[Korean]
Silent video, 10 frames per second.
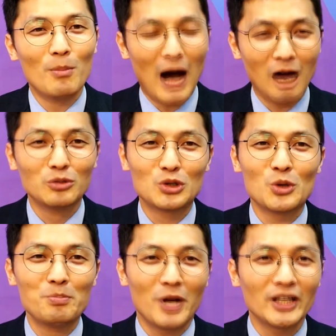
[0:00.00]
마음도
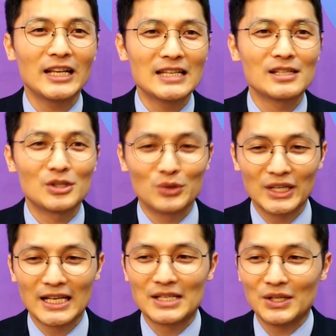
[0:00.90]
좀 편안했을 수도
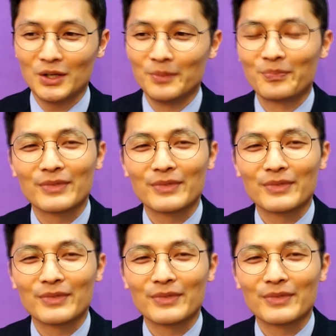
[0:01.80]
있겠지요.